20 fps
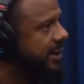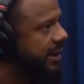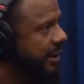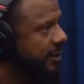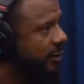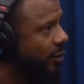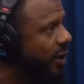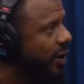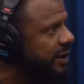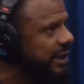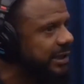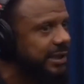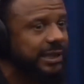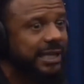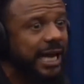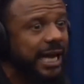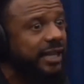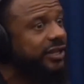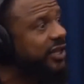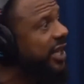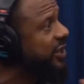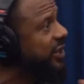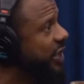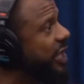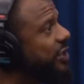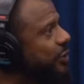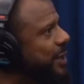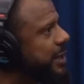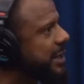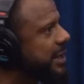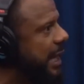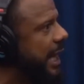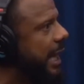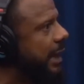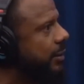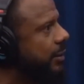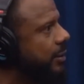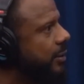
na nossa cidade, e a gente é o Estado.